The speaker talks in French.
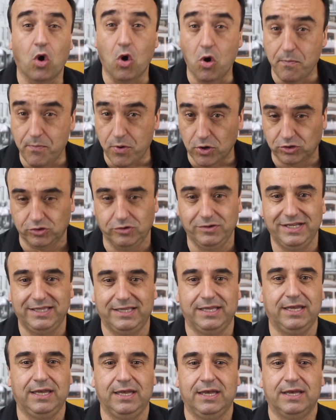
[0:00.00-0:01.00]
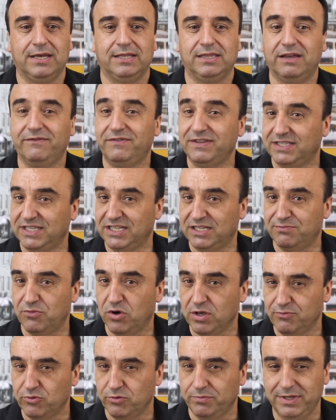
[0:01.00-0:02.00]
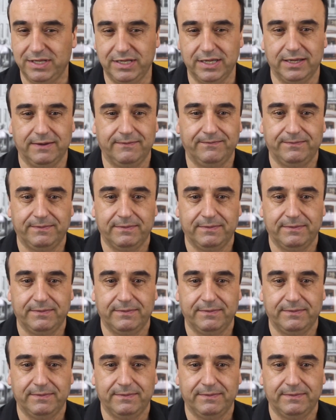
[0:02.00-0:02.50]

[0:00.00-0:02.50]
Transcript: opportunité d'investissement immobilier.